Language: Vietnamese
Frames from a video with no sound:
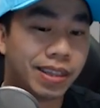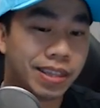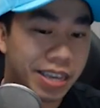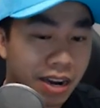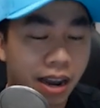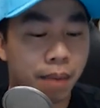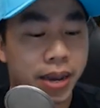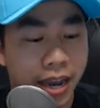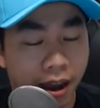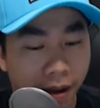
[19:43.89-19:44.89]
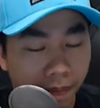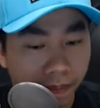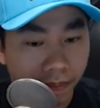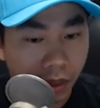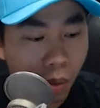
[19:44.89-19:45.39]
như ngay bây giờ
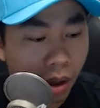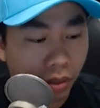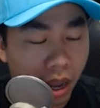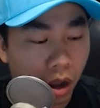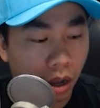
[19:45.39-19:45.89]
đúng không tại hồi,